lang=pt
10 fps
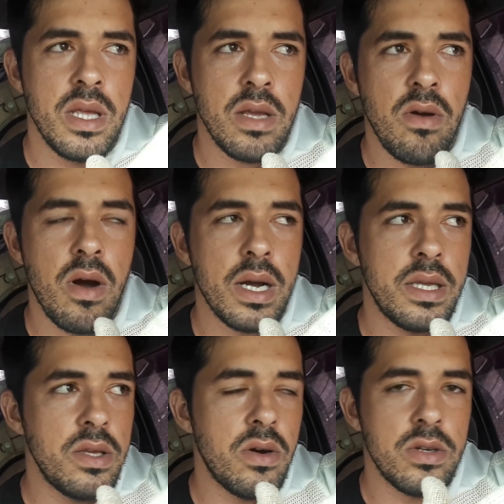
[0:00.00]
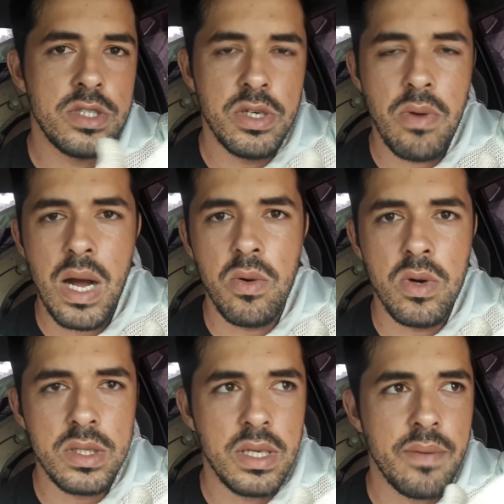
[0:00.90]
Igual aqui, ó, tinha uma
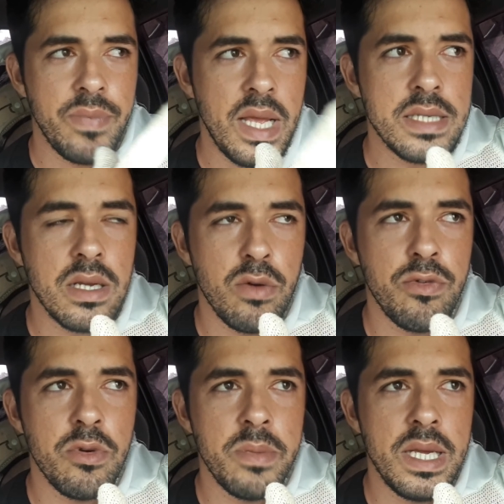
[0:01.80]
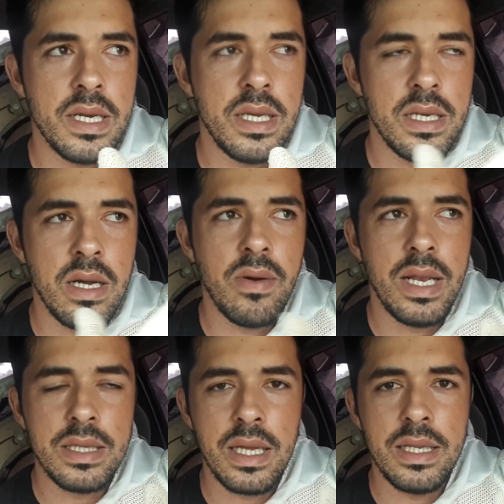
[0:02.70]
outra, essa que eu filmei aqui não,
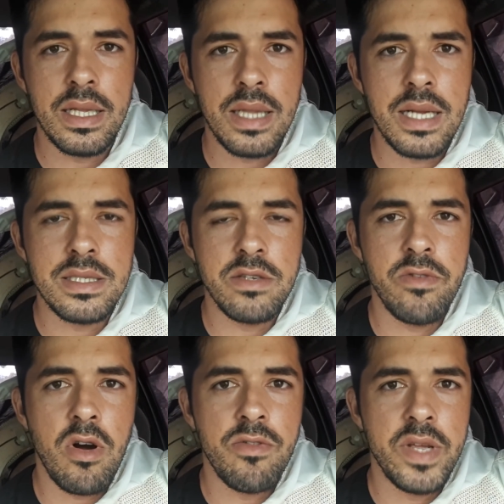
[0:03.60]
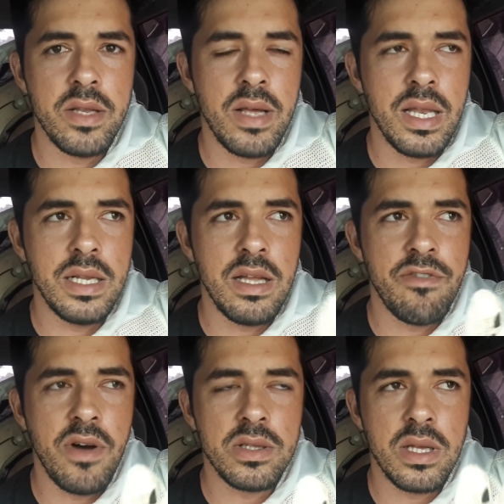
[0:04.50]
ela tá, ainda tá desenvolvendo, ela ainda
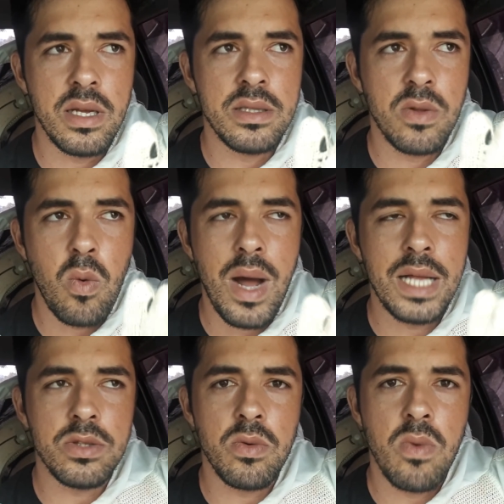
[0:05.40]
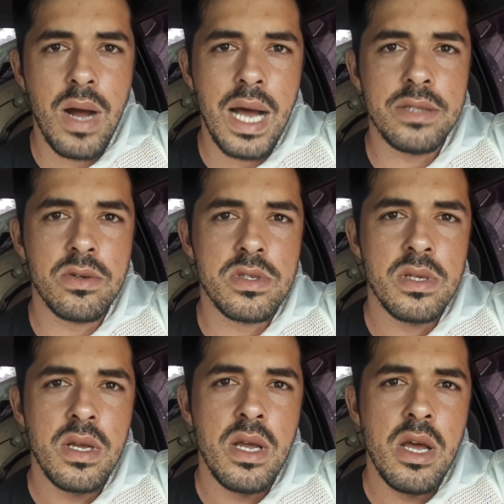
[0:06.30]
falta quatro quadros
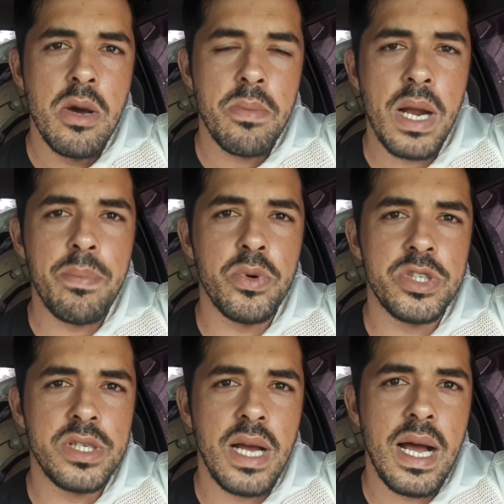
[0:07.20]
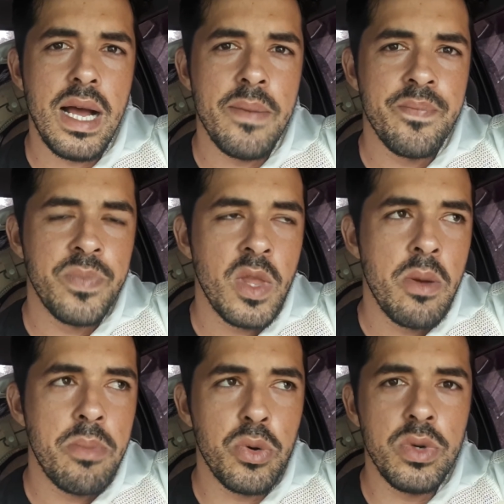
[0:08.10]
para puxar
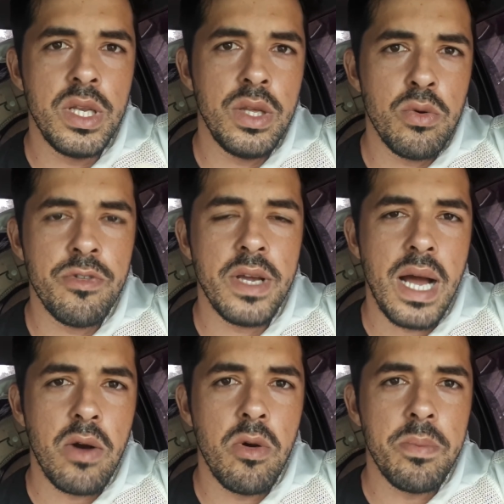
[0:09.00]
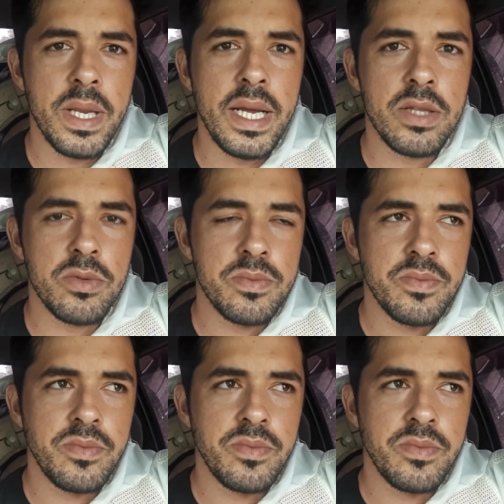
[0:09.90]
para o ninho ficar completo.